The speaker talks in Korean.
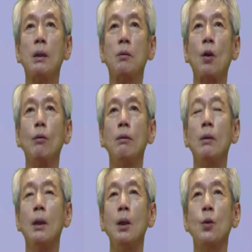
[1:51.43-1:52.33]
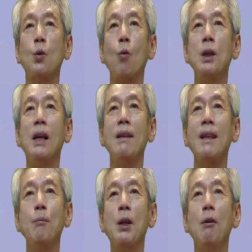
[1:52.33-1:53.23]
저는 조깅 한
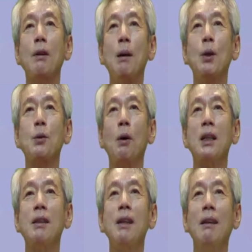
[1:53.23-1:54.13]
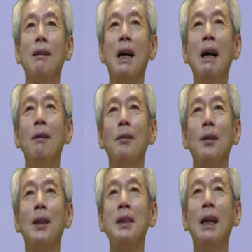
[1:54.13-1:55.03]
3개월 하면 좋아지지 않을까?
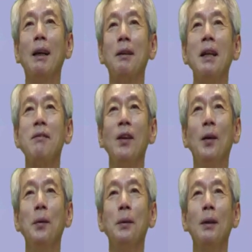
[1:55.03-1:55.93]
이 생각을 했어요.